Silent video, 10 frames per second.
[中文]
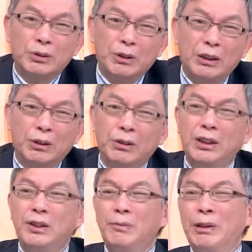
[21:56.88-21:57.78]
对，我觉
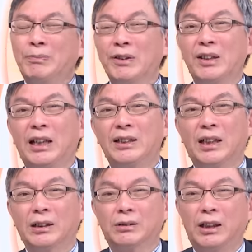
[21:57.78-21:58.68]
得日币本身来
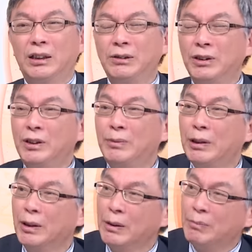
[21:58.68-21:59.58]
讲的话呢，因为日
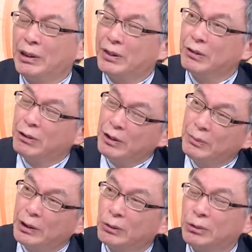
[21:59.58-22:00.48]
币贬值，所以
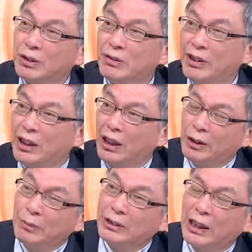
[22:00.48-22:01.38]
日本的股市非常
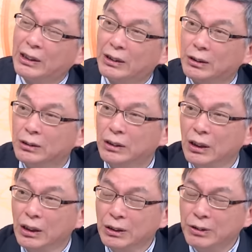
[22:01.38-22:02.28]
好嘛，大家都
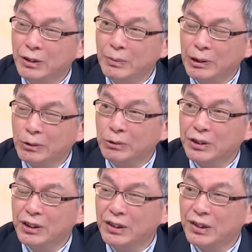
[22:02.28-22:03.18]
所以日本的股
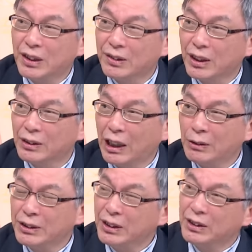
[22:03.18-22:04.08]
市一直上涨。台
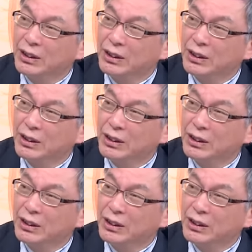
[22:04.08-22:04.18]
湾这